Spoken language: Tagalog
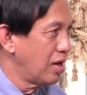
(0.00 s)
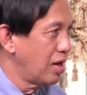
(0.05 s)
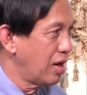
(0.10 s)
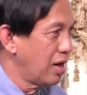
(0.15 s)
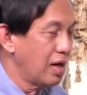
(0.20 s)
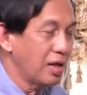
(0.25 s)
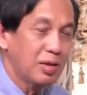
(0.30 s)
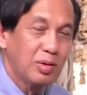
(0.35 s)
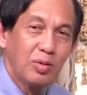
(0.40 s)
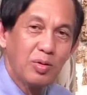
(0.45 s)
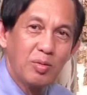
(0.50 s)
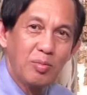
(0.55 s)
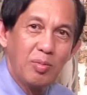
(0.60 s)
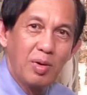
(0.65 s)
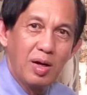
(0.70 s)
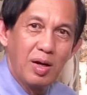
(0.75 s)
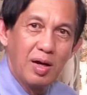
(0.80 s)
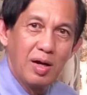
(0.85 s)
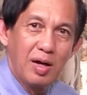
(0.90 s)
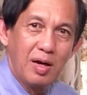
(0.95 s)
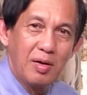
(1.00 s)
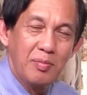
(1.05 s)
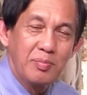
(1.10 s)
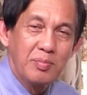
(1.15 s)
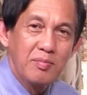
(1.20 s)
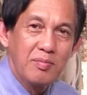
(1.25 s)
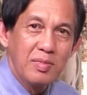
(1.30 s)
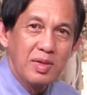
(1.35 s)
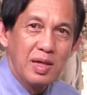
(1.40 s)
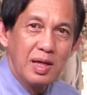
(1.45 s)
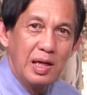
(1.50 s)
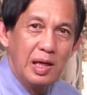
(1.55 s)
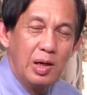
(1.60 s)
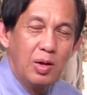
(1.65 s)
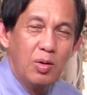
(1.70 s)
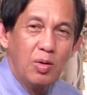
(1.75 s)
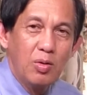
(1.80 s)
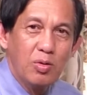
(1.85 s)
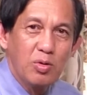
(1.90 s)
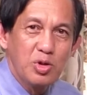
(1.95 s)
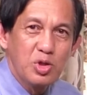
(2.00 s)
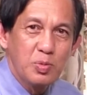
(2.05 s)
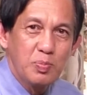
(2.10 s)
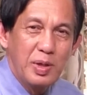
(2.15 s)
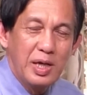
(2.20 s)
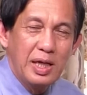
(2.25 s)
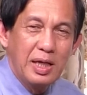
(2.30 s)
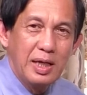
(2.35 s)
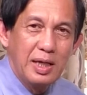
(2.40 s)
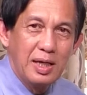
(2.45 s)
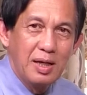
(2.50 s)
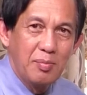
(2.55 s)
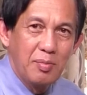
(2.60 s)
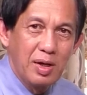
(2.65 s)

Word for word: Ang aton mga Ilonggo speaking